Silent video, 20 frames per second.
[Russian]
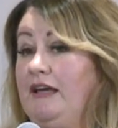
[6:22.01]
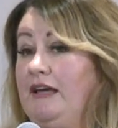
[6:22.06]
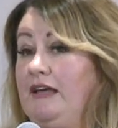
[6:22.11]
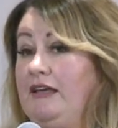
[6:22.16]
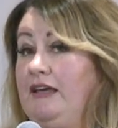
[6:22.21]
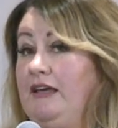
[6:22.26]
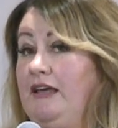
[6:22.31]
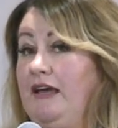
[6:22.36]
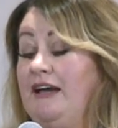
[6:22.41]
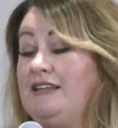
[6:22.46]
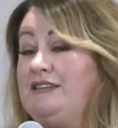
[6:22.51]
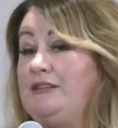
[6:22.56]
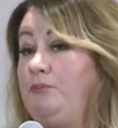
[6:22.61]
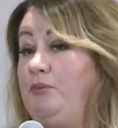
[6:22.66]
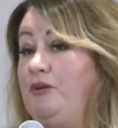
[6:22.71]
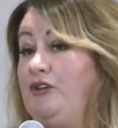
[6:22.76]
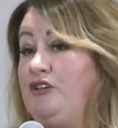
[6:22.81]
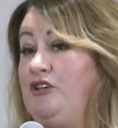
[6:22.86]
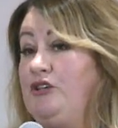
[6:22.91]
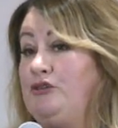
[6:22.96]
И это
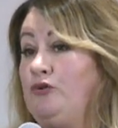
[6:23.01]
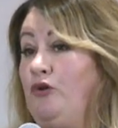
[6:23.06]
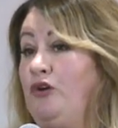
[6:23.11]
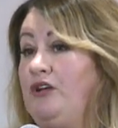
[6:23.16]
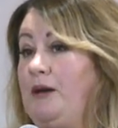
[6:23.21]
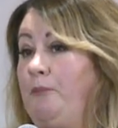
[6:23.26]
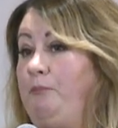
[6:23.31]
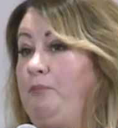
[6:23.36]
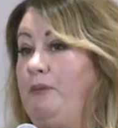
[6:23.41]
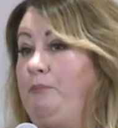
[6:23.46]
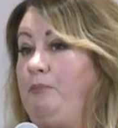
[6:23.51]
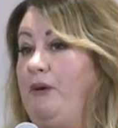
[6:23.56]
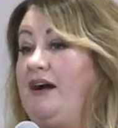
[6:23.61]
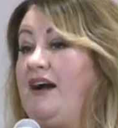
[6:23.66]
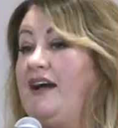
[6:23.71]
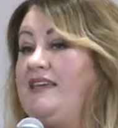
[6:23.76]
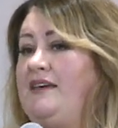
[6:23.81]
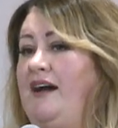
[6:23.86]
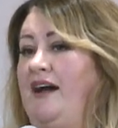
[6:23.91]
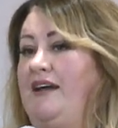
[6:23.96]
было не только
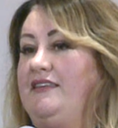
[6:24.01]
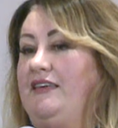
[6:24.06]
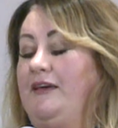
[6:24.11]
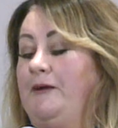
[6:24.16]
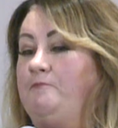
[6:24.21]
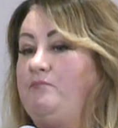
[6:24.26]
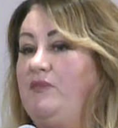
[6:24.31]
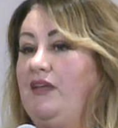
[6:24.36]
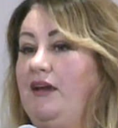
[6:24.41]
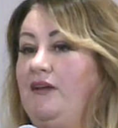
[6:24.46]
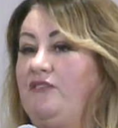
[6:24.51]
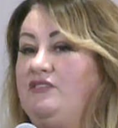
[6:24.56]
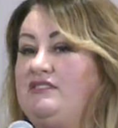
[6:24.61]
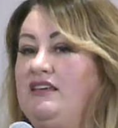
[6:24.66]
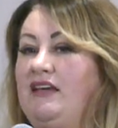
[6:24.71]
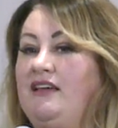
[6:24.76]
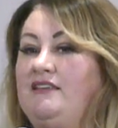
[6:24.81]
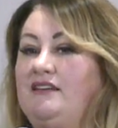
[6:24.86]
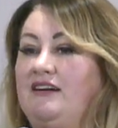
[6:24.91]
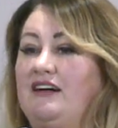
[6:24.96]
покаяние. В
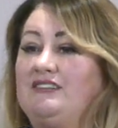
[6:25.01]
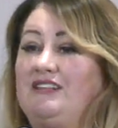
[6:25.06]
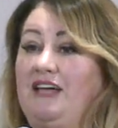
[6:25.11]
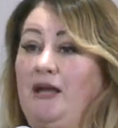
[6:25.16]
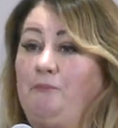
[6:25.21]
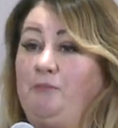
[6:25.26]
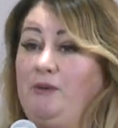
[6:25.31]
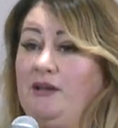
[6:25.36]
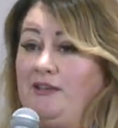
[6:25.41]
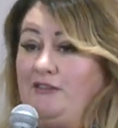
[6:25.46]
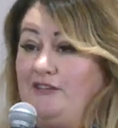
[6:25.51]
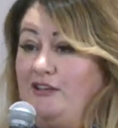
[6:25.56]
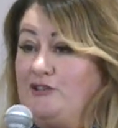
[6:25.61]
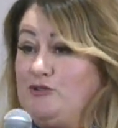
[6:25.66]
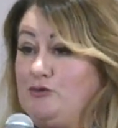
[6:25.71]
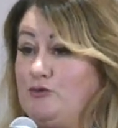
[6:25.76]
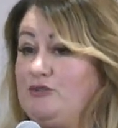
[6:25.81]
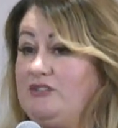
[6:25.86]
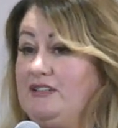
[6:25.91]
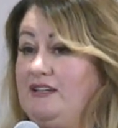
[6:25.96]
день, когда я приняла
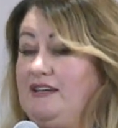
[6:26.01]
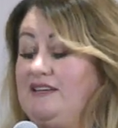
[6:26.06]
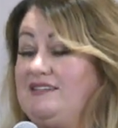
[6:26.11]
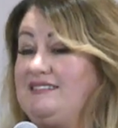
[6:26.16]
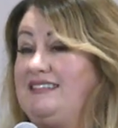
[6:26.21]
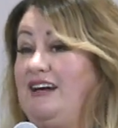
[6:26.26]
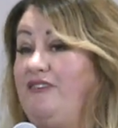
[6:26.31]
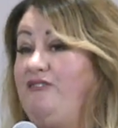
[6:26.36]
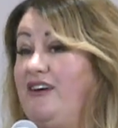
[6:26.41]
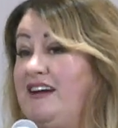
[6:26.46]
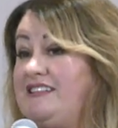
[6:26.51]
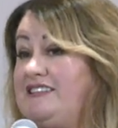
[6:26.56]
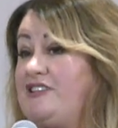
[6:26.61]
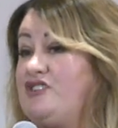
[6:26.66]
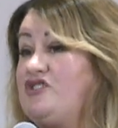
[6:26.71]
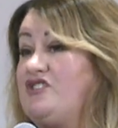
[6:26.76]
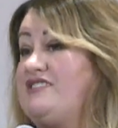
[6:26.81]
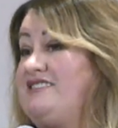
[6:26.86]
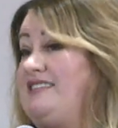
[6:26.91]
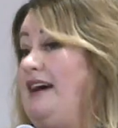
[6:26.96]
Иисуса Христа, в
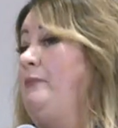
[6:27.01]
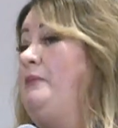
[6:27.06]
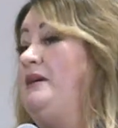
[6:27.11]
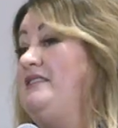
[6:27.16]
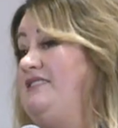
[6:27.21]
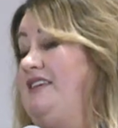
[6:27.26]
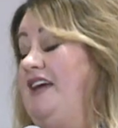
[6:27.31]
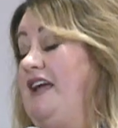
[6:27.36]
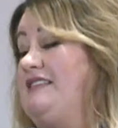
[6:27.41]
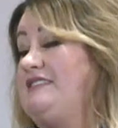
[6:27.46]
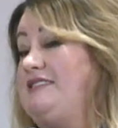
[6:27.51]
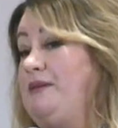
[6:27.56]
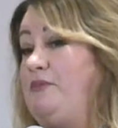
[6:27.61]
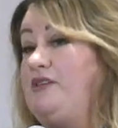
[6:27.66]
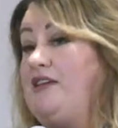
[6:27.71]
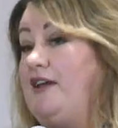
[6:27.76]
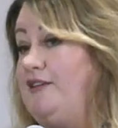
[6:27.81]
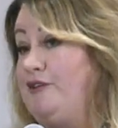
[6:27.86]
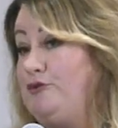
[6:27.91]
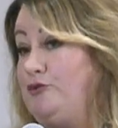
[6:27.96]
этот же самый день за
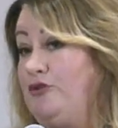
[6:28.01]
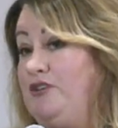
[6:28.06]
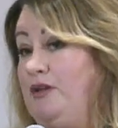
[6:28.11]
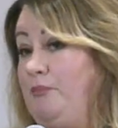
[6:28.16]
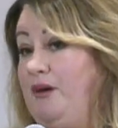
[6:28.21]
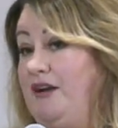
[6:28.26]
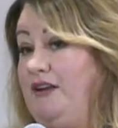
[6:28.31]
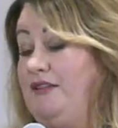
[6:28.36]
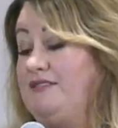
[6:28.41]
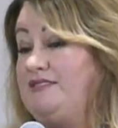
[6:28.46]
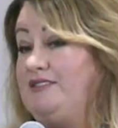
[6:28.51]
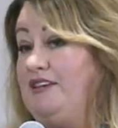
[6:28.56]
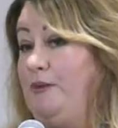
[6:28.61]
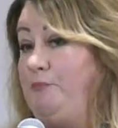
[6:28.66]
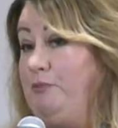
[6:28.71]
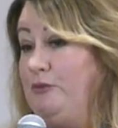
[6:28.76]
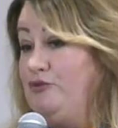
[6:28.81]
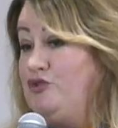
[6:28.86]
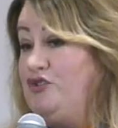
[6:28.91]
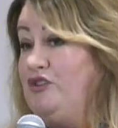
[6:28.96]
меня никто не молился, я
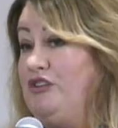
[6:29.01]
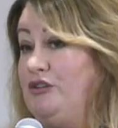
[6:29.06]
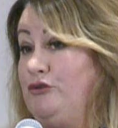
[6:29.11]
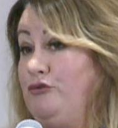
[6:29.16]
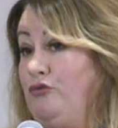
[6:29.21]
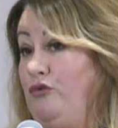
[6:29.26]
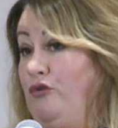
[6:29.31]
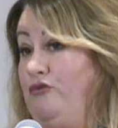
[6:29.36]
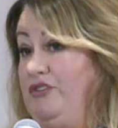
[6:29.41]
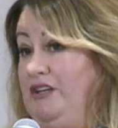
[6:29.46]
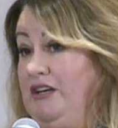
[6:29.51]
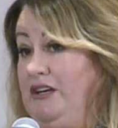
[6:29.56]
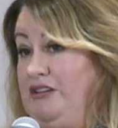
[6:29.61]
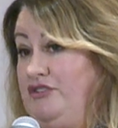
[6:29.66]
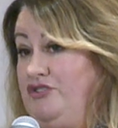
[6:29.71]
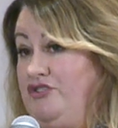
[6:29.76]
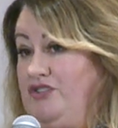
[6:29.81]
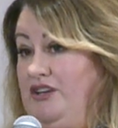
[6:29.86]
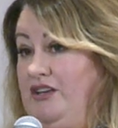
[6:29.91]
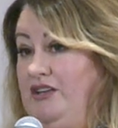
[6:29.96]
получила духовное
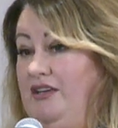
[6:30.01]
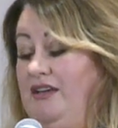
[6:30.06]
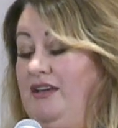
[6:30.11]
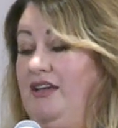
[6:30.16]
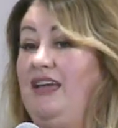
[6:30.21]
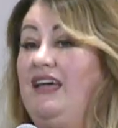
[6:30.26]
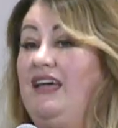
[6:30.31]
крещение.